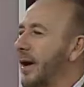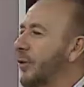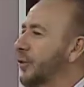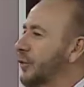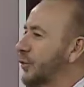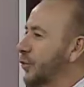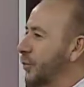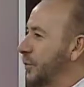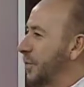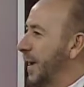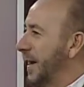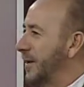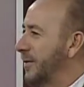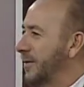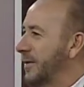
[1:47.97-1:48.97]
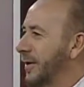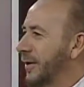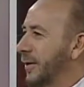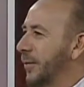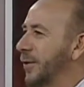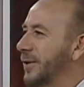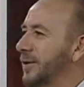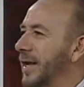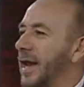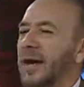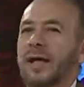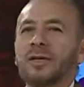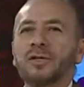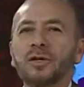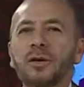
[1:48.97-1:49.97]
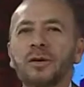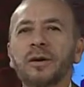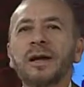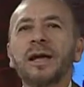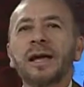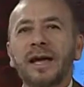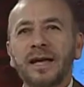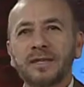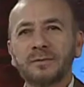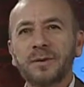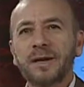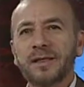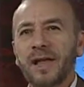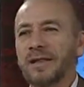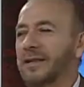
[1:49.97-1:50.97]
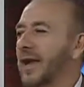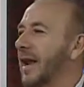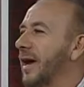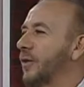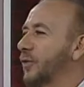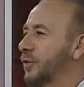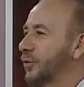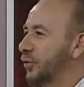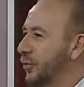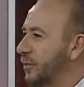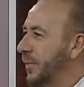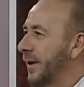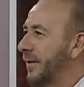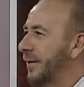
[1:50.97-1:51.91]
costumbre, ¿no? Como dice la canción, es verdad que la costumbre,